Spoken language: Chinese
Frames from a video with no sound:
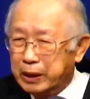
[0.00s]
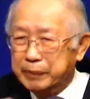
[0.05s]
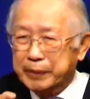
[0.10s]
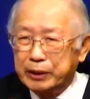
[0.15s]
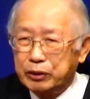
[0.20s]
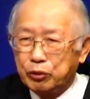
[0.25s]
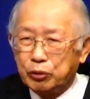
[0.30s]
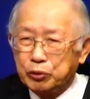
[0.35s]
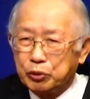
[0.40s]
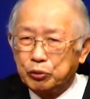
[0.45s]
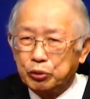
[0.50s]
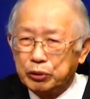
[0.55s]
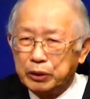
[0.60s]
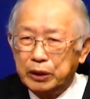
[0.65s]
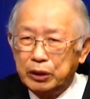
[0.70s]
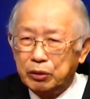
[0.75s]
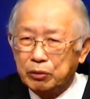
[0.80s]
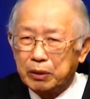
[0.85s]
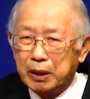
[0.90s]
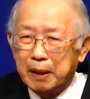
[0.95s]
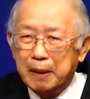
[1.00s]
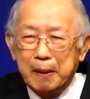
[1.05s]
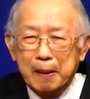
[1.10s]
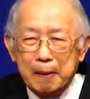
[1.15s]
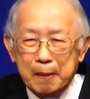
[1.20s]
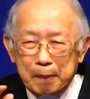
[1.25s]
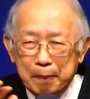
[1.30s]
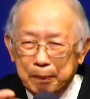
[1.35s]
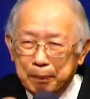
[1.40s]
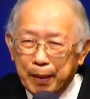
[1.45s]
们所存留的，
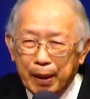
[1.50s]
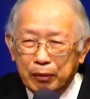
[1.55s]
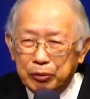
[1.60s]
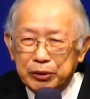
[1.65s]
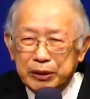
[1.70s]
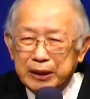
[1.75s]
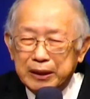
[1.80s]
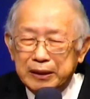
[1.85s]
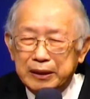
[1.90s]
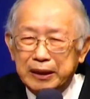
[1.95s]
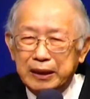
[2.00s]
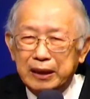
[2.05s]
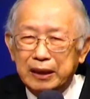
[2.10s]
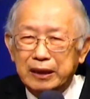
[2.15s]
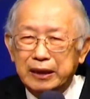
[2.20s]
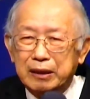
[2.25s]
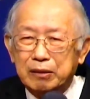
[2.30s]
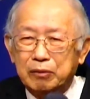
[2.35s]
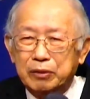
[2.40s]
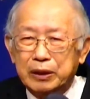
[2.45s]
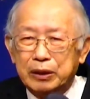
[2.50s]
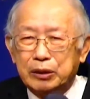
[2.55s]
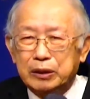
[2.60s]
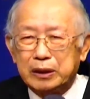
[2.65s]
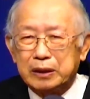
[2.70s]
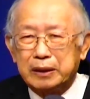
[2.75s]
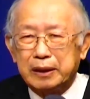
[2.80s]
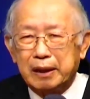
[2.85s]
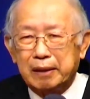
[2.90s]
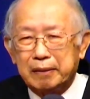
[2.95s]
保证你一定会
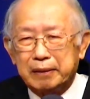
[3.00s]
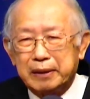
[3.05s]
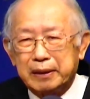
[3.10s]
得到的。